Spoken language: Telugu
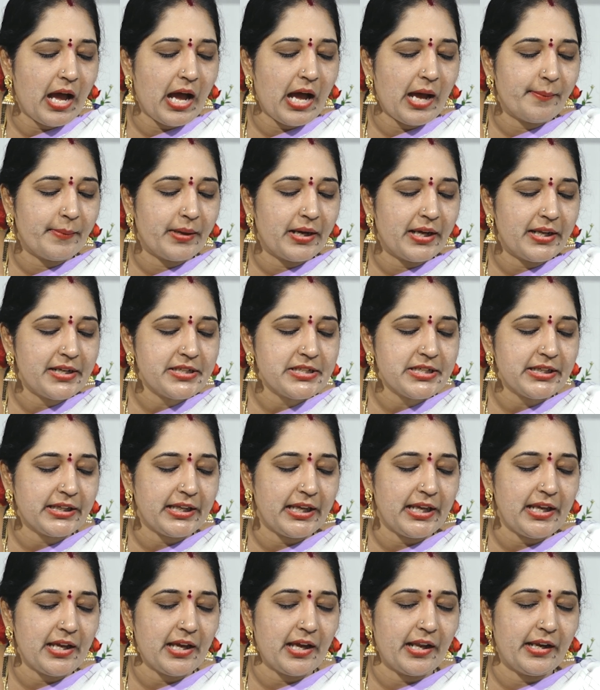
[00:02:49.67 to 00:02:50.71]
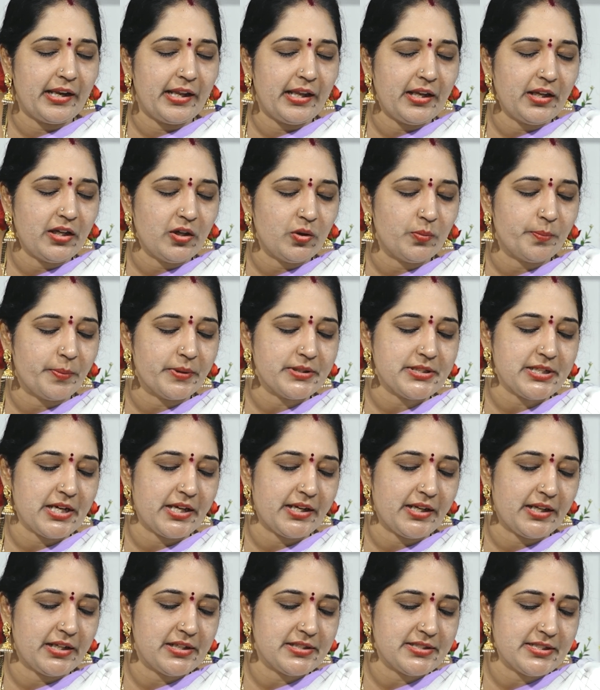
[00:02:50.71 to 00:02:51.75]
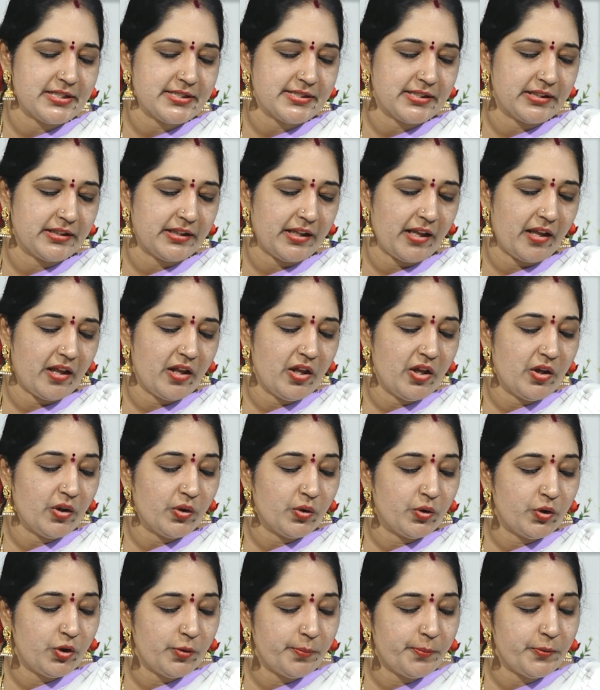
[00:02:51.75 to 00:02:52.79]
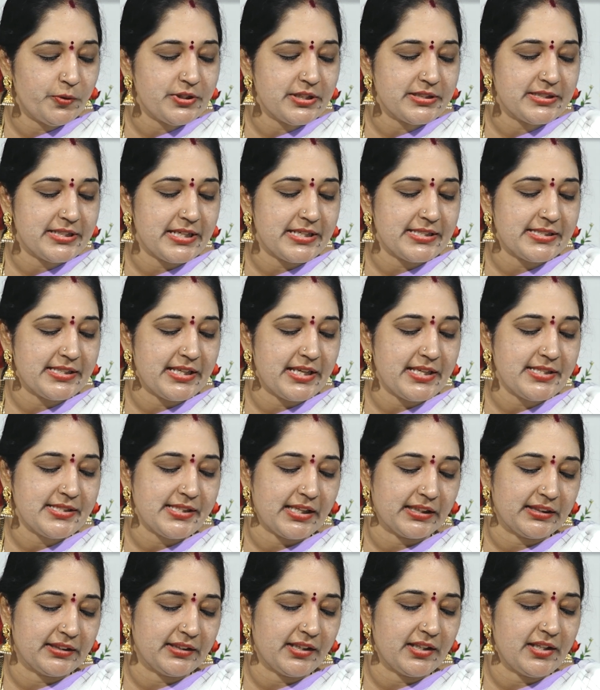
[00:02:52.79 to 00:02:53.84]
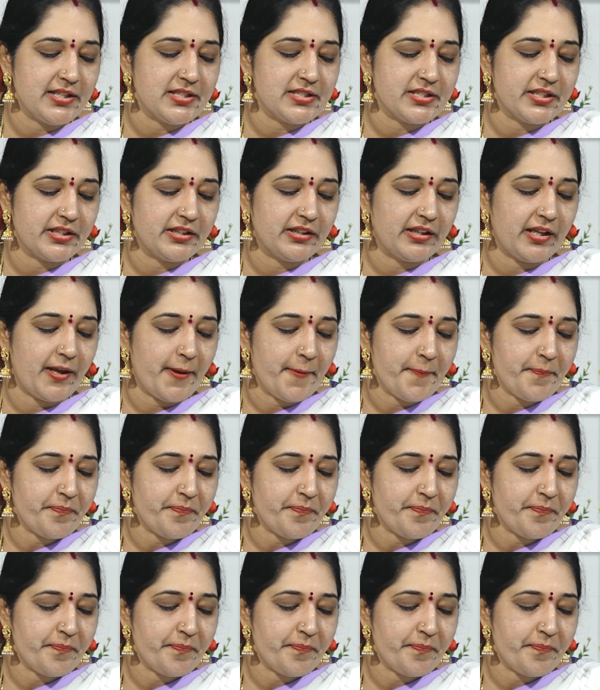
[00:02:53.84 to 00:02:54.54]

ఆ మహర్షికి అనేక ఉపచారాలు చేసింది గురు పూజ చేసి సత్కరించింది